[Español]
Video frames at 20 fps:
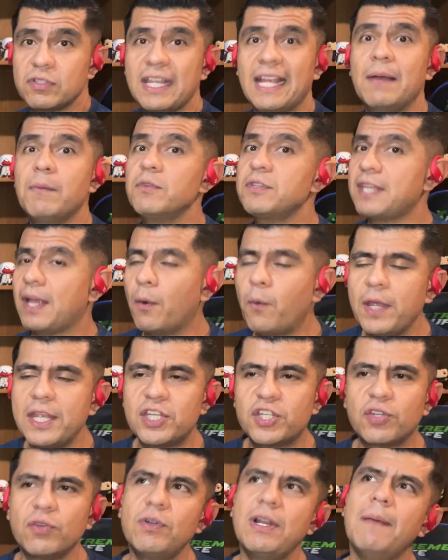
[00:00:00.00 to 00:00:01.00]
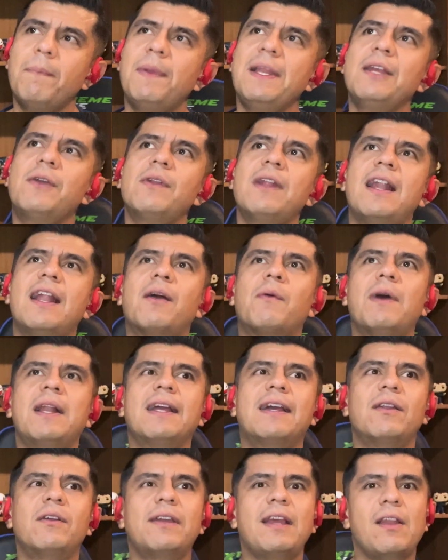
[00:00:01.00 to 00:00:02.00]
llegamos a Wish, una película a la cual
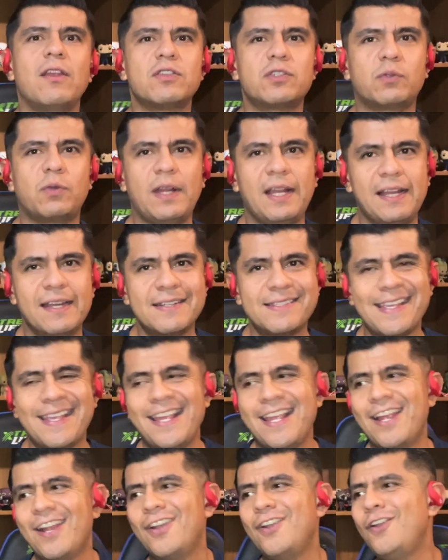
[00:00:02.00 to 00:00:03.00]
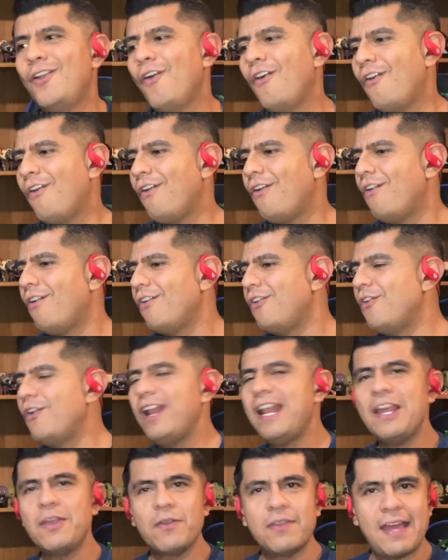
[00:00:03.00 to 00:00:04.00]
creo que los trailers no, no
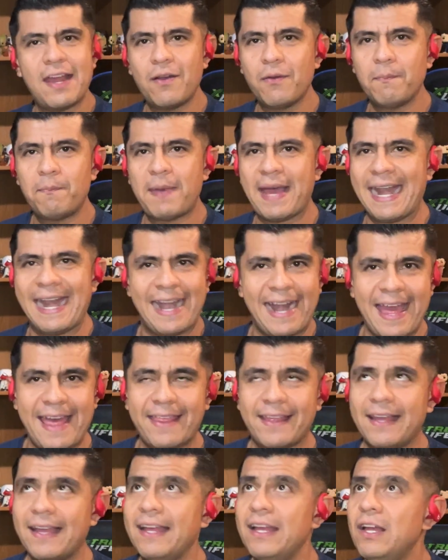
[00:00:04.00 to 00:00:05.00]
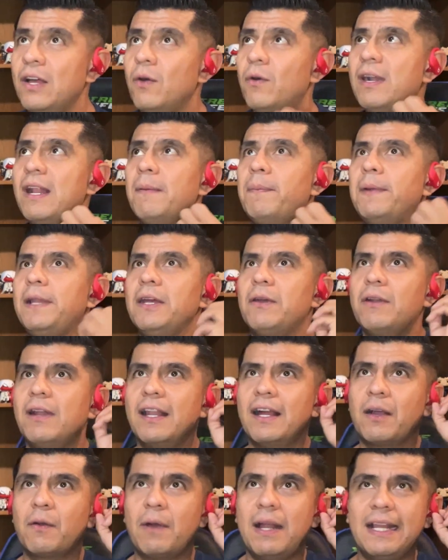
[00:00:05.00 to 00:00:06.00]
le ayudaron para nada. Una película
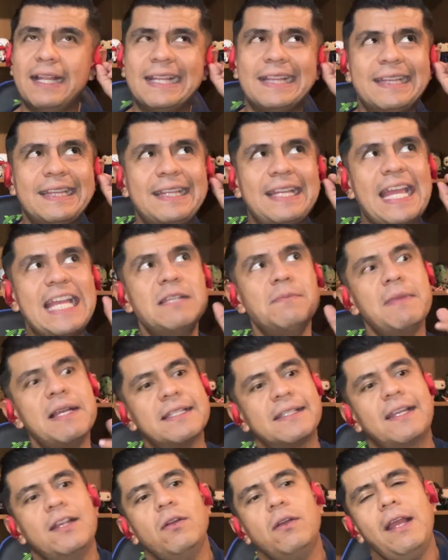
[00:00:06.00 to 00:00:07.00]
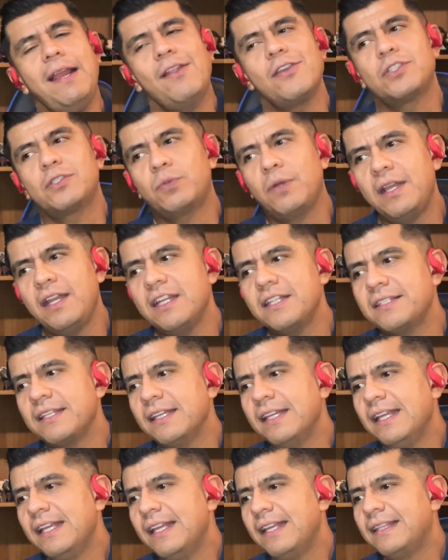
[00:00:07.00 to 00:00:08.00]
a la cual, es más, creo que los trailers
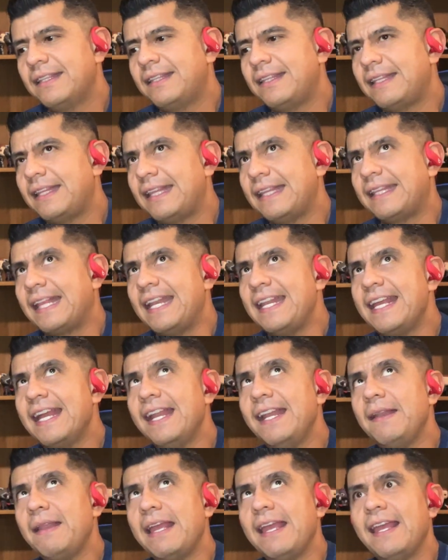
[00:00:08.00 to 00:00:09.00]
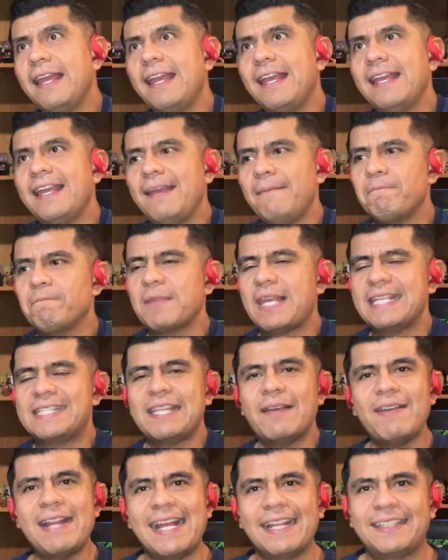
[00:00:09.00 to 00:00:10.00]
tenían, eh,
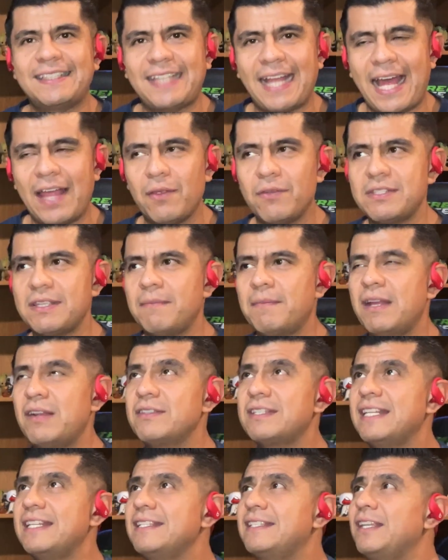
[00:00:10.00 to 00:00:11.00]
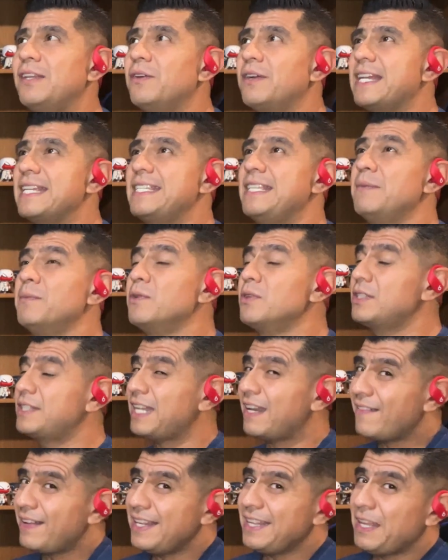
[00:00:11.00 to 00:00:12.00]
estaban atados de manos en el que si
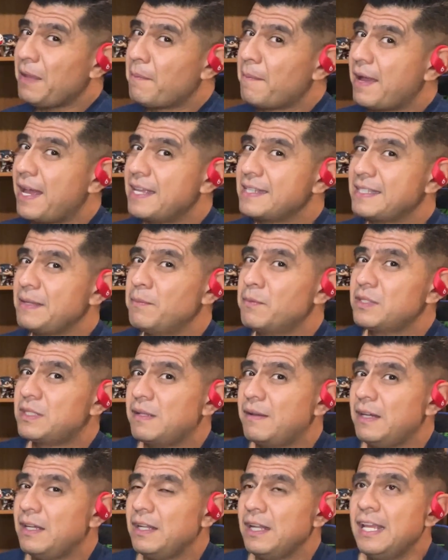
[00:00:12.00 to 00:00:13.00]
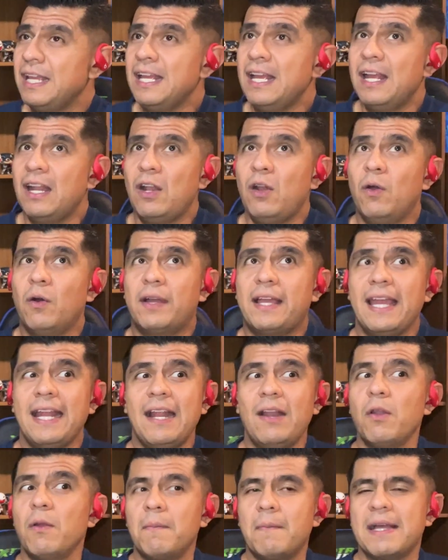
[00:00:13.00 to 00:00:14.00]
mostraban de más, si mostraban lo que
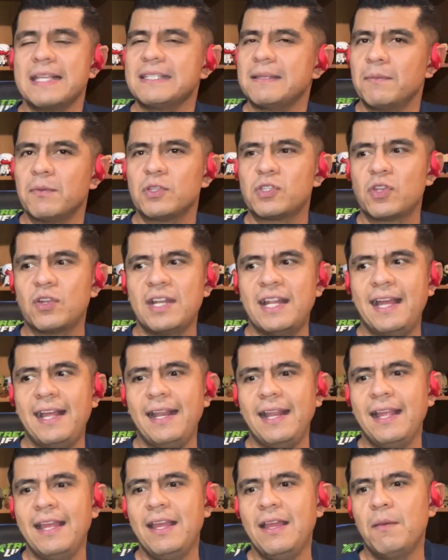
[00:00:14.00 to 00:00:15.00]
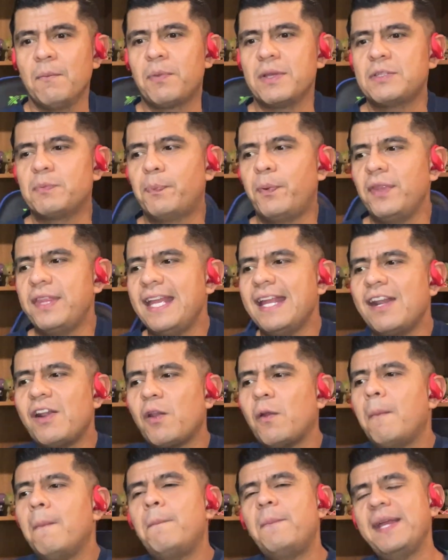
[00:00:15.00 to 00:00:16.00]
era lo más emocional, pues podían
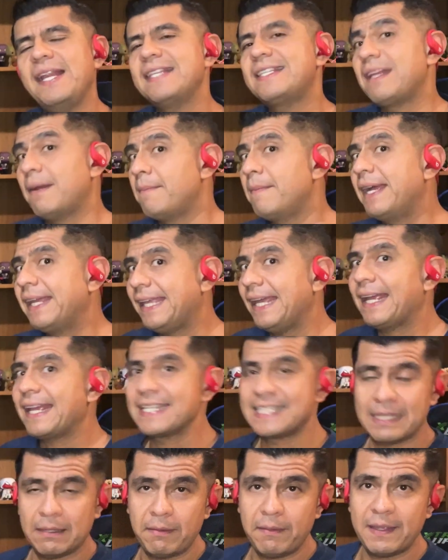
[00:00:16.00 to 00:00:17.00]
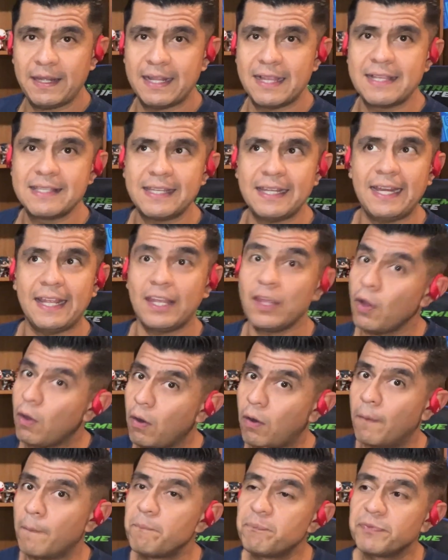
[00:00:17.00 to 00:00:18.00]
romper esa magia que se vive en el cine. Y
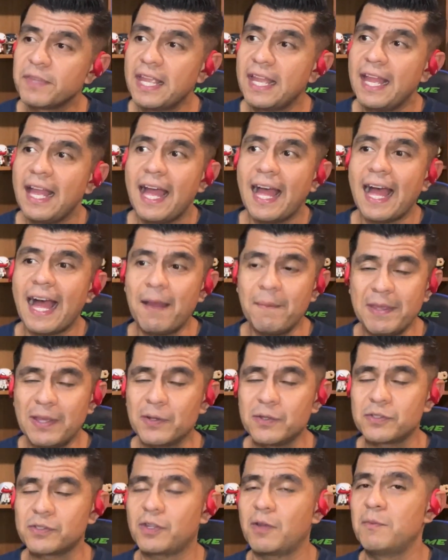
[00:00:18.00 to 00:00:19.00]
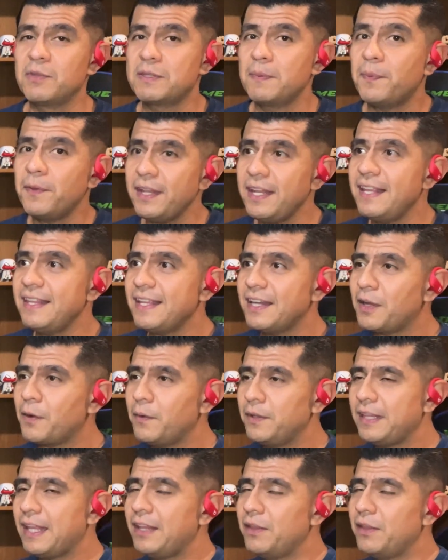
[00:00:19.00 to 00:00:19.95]
ojo, Amigos, como se podrán dar cuenta,